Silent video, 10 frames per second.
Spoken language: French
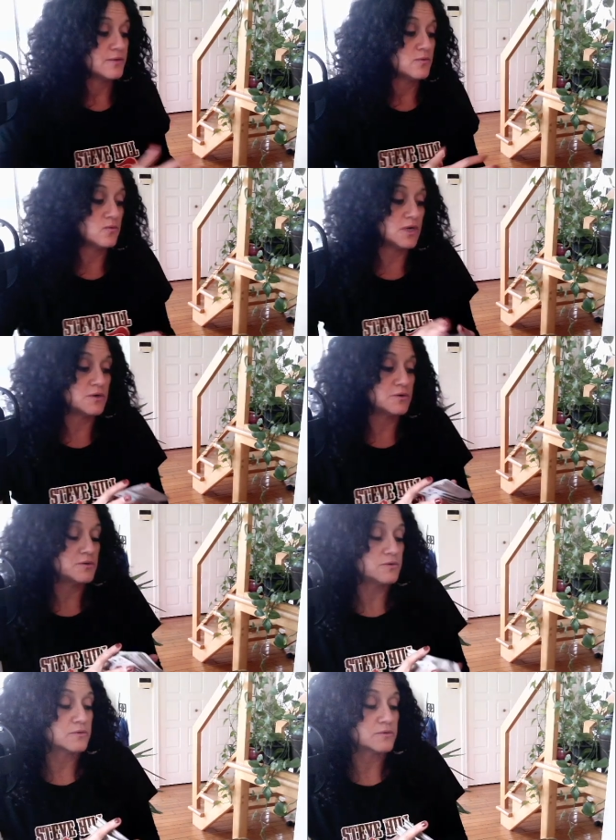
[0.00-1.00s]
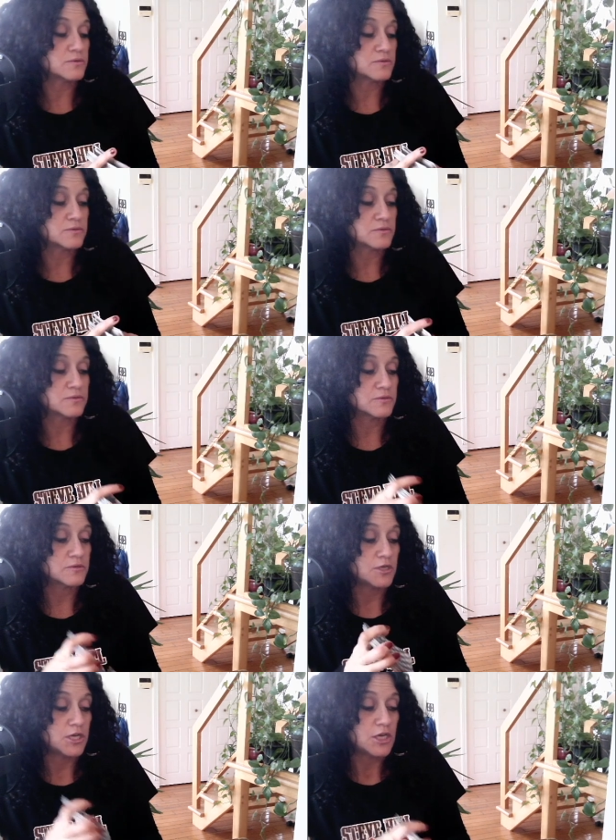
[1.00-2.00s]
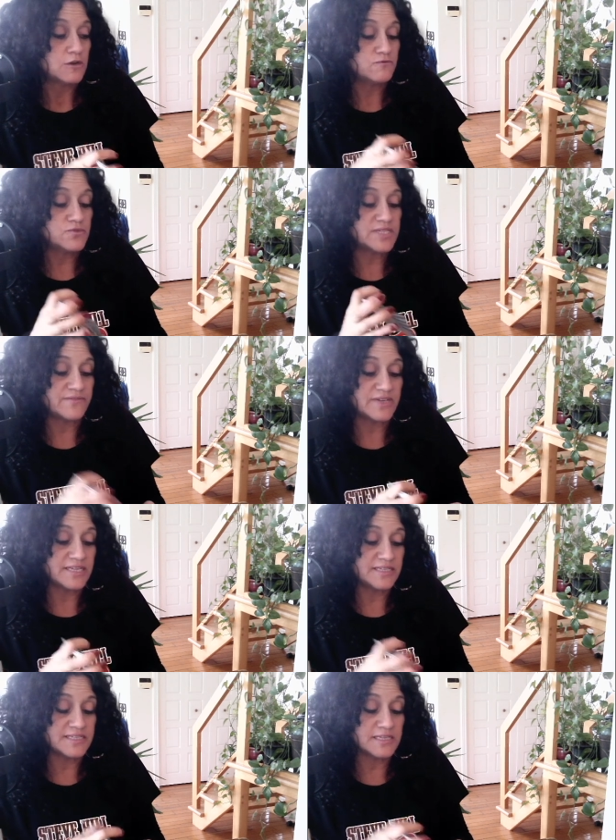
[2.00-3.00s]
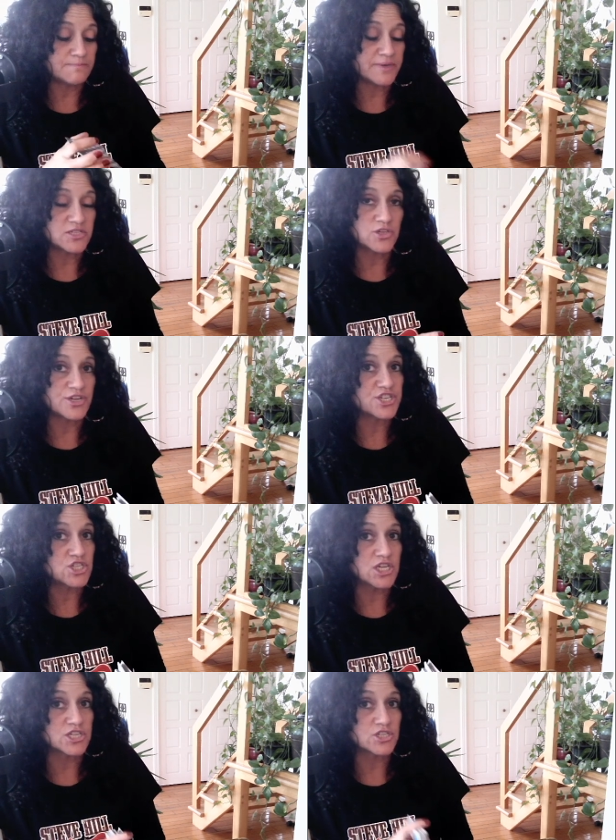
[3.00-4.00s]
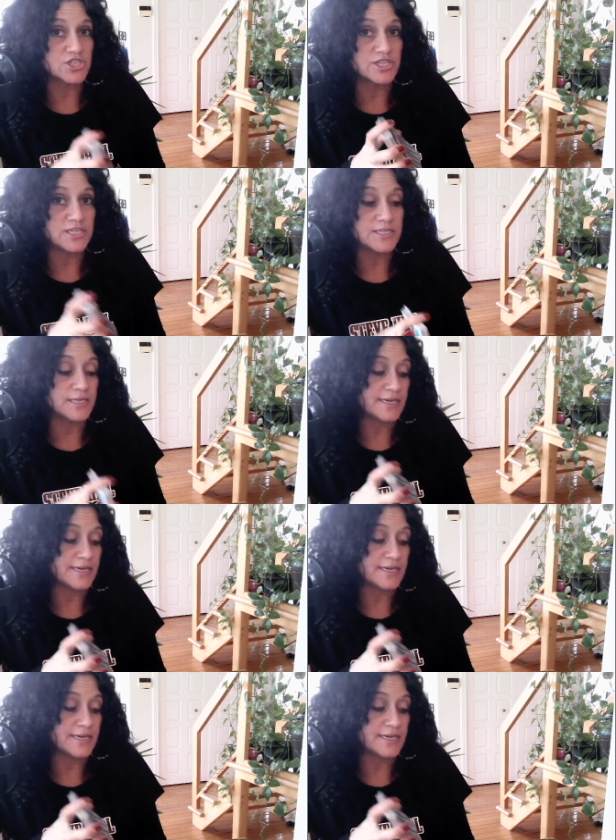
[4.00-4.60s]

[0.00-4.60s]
Wow! Vous avez aidé cette personne à changer,